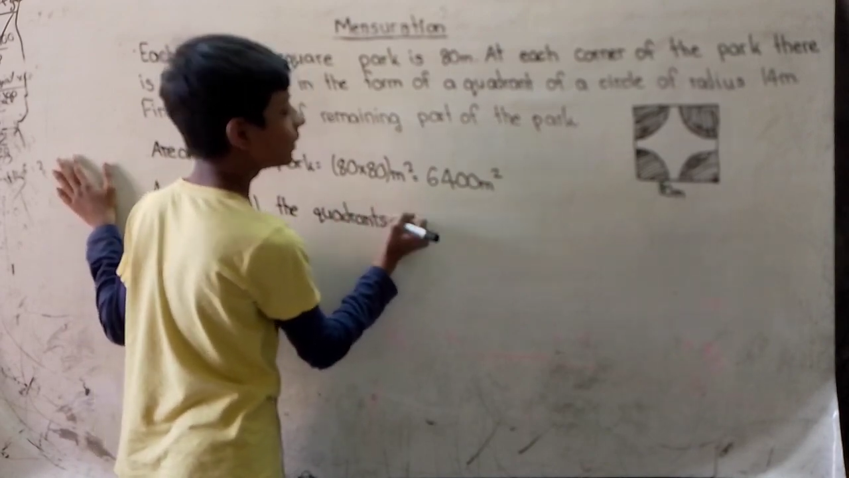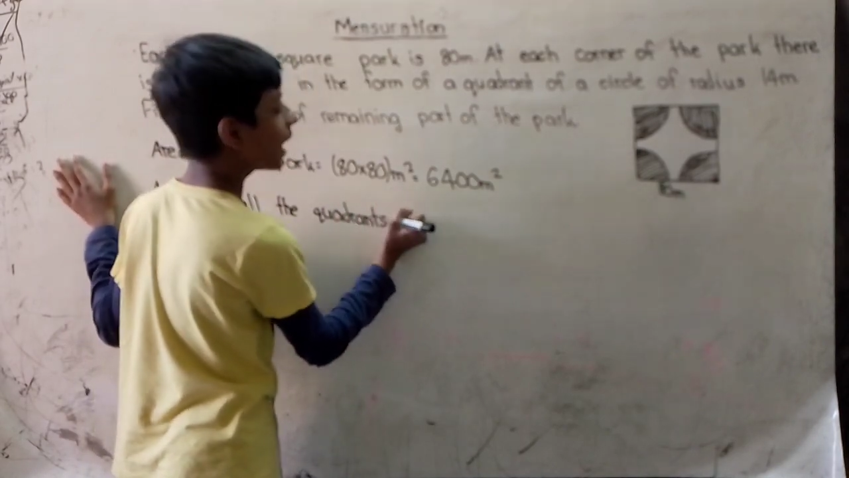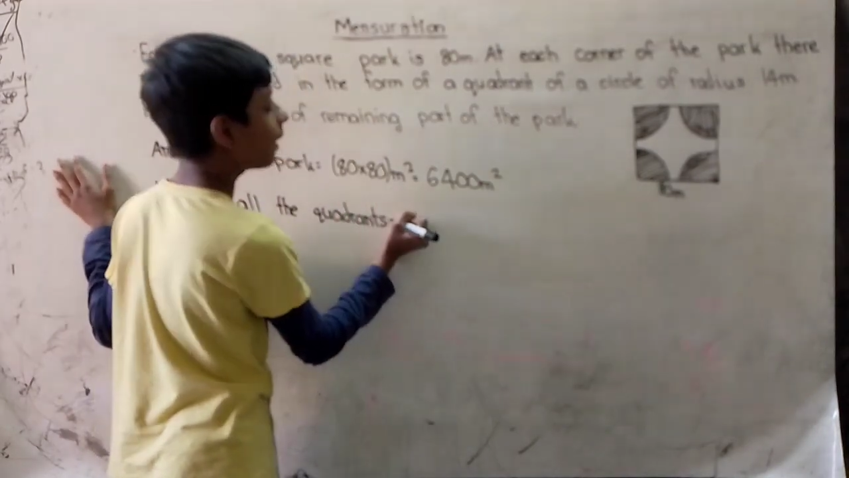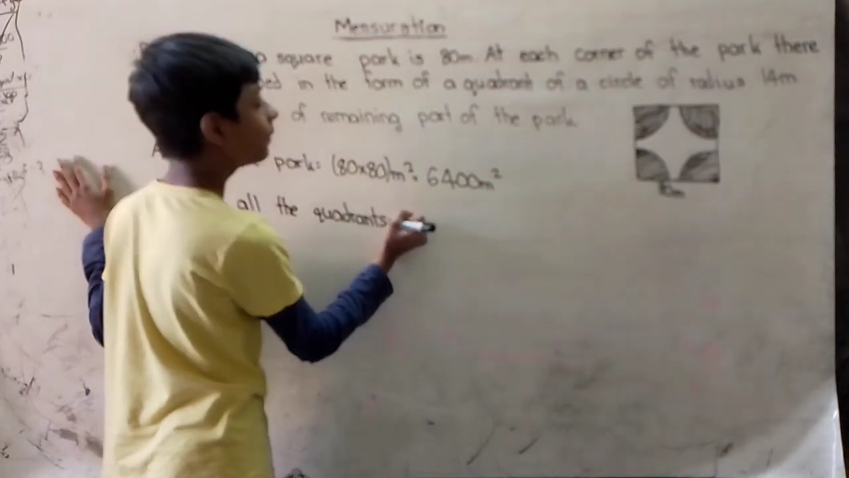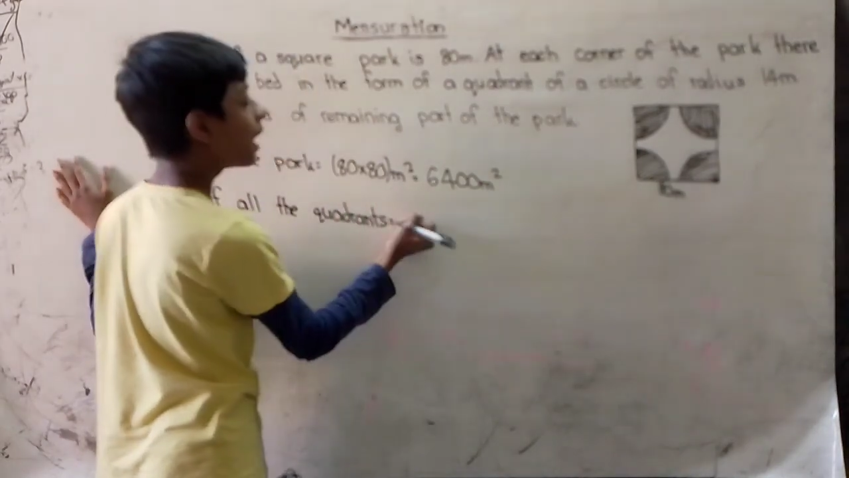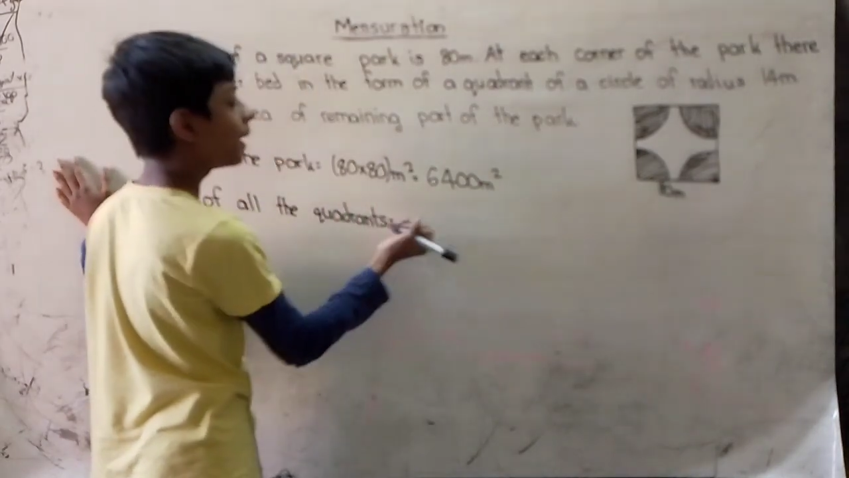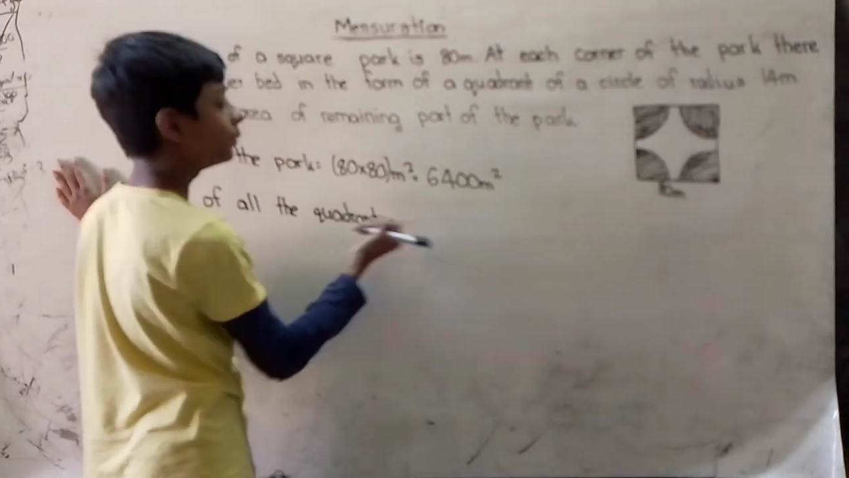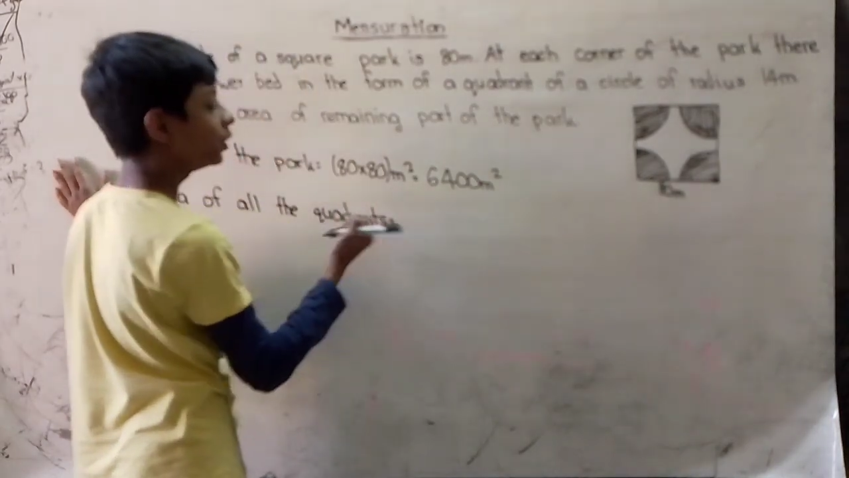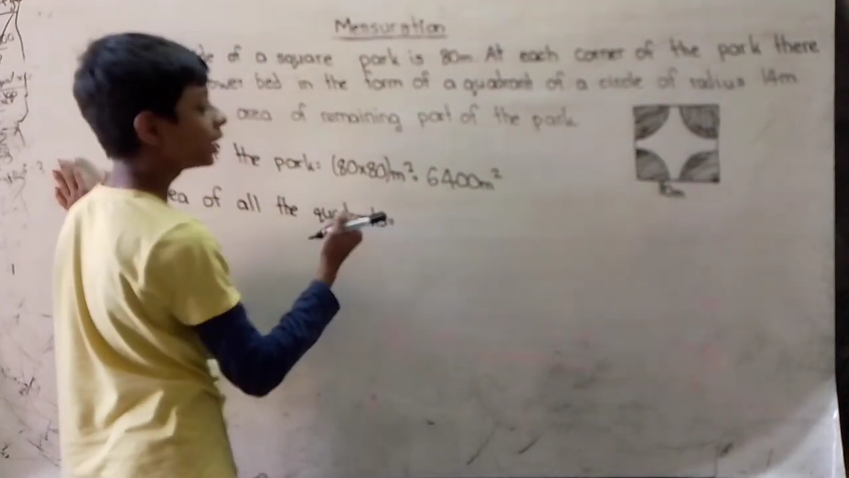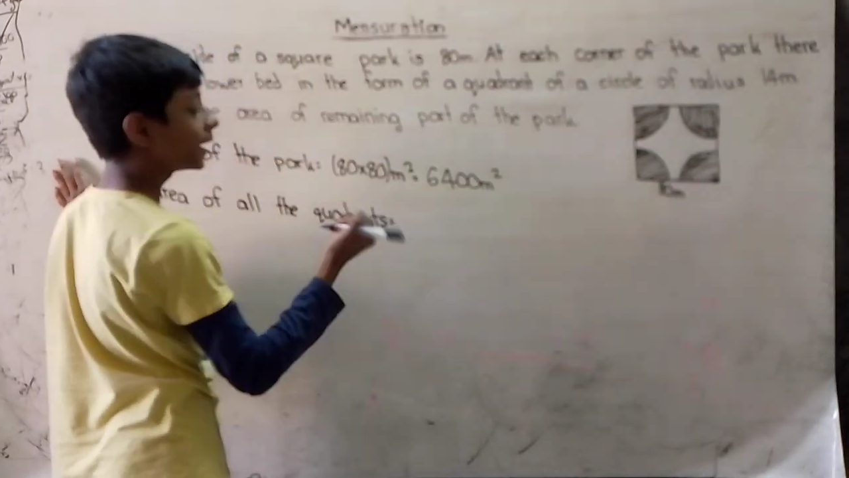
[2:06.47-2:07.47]
अब यहाँ पे
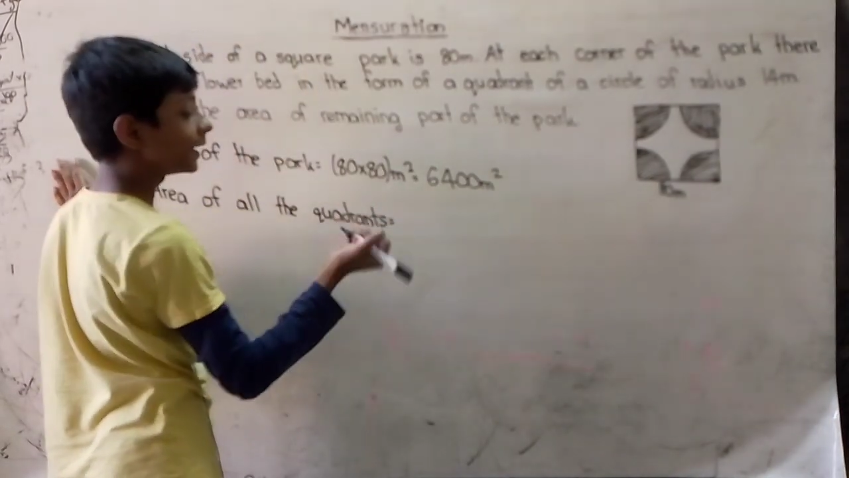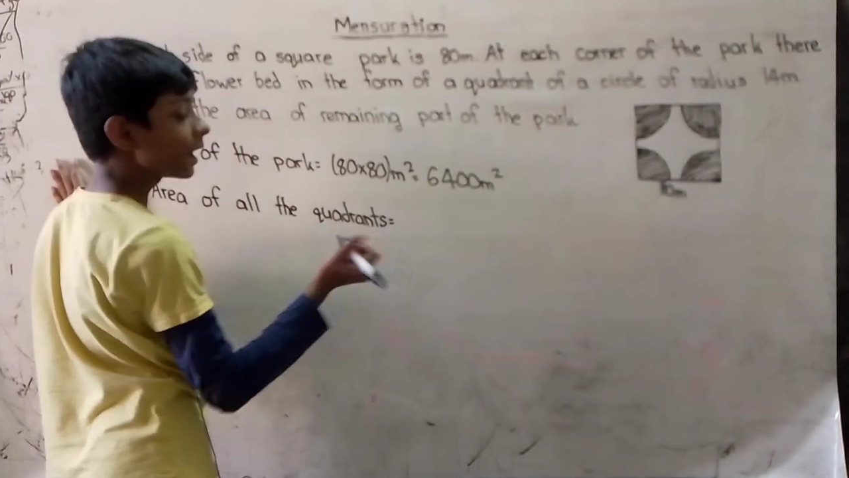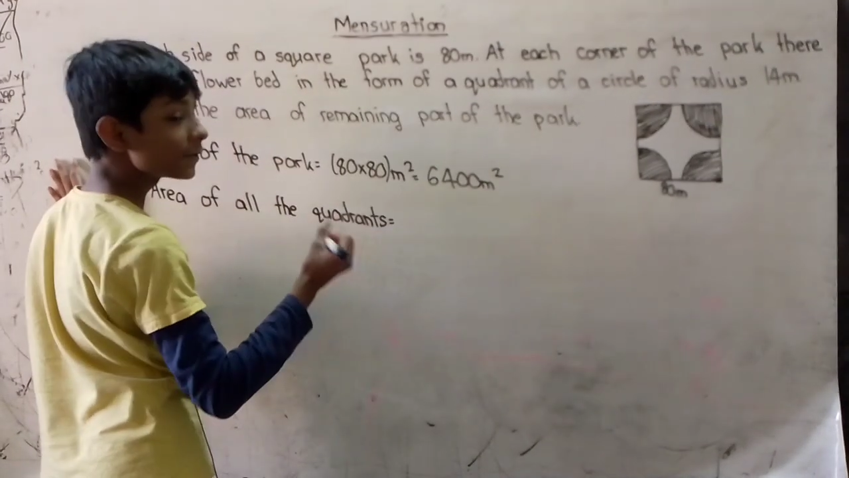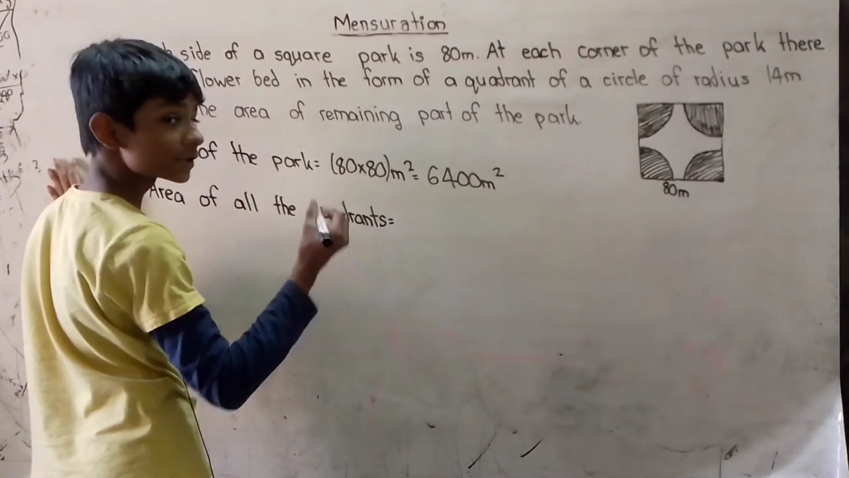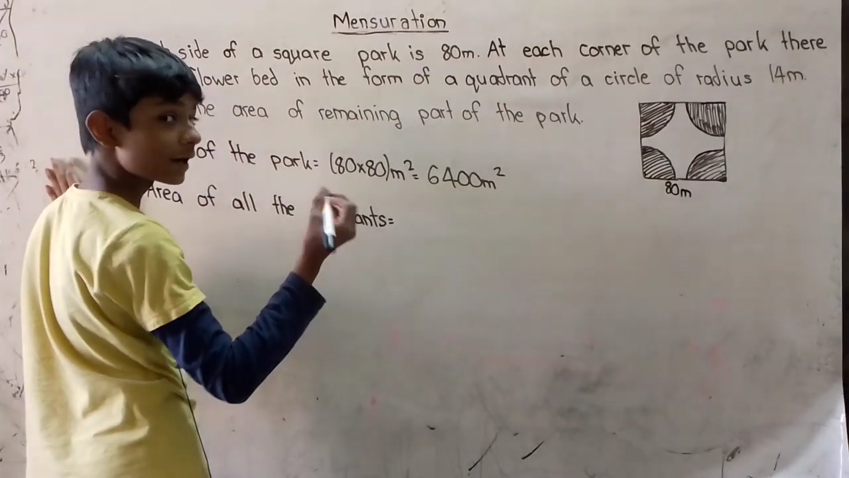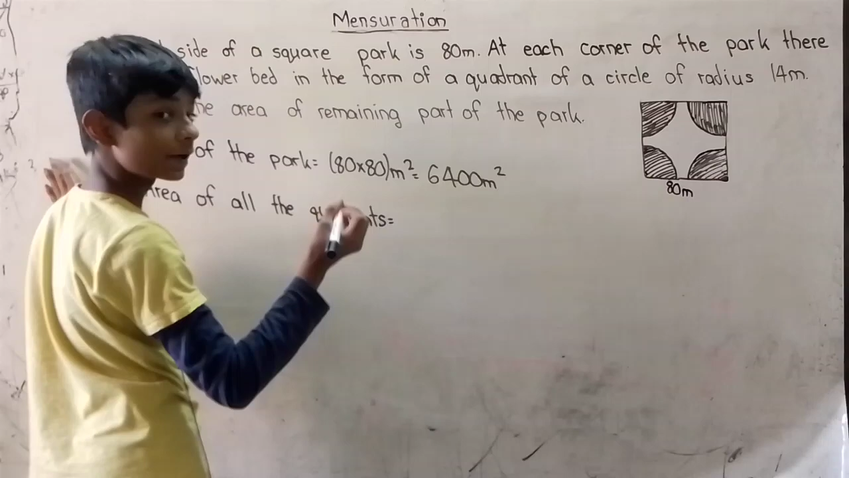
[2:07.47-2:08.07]
हम लोग एरिया ऑफ